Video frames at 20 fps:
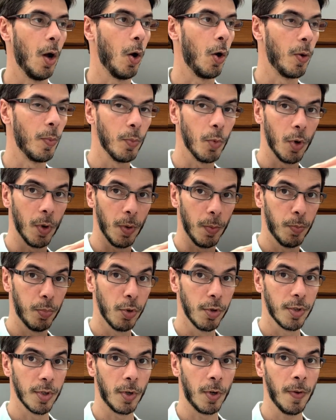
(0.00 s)
en me
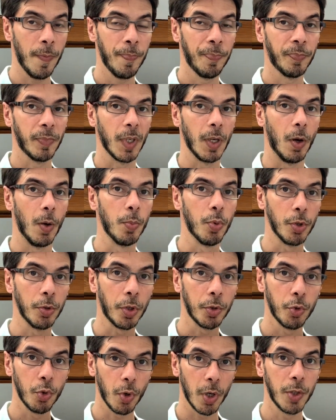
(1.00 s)
posant en
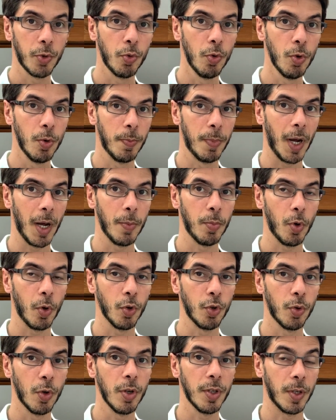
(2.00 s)
prenant du recul par rapport
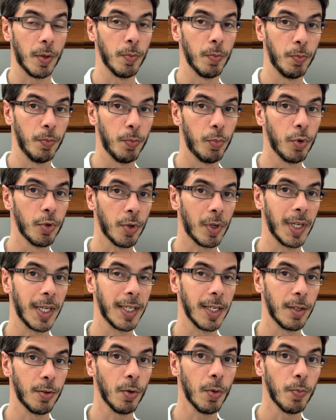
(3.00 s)
aux choses en me posant la
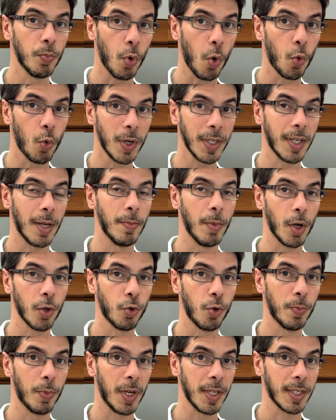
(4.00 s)
question pourquoi ça
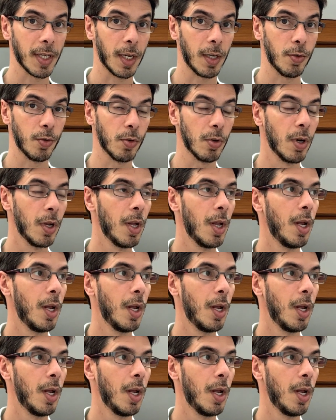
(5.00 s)
marche pas ce réseau